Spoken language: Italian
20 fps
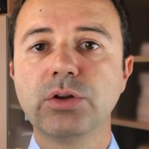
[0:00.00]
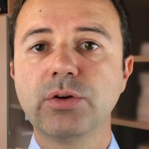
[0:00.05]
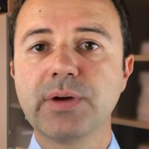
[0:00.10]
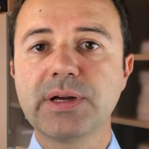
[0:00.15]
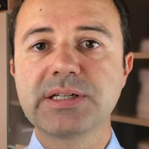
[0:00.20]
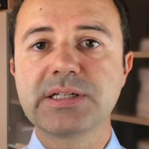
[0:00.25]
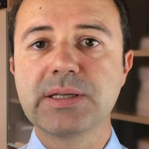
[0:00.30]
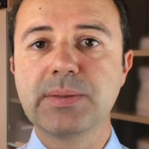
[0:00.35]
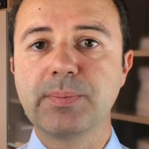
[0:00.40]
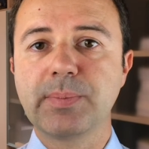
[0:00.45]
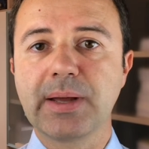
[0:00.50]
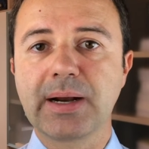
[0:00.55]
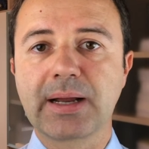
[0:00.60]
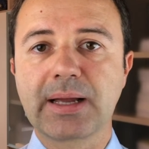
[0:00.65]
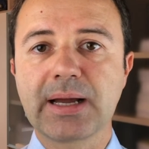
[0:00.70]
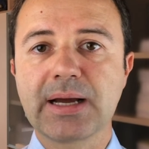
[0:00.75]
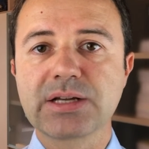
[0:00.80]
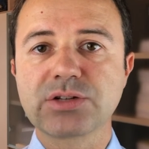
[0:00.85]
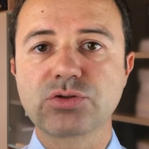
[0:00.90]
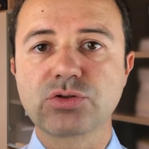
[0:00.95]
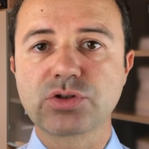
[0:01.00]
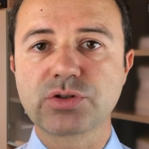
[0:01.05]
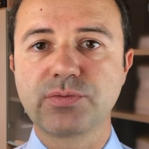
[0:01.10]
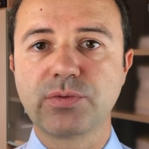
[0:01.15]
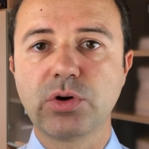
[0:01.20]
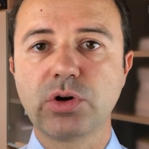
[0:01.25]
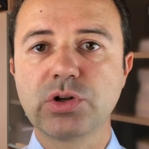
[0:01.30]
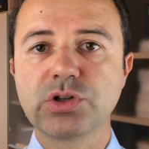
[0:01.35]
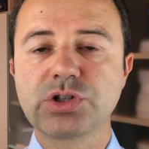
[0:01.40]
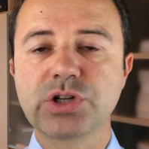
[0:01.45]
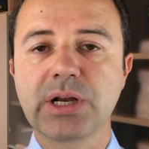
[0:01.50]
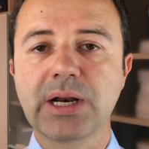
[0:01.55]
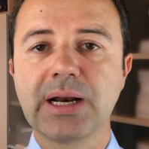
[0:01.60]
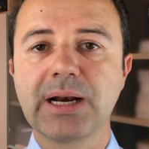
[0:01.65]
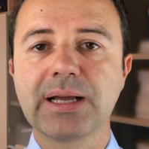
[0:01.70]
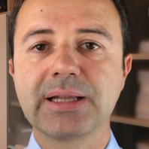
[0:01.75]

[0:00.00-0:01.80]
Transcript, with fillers: dovessi per caso svolgere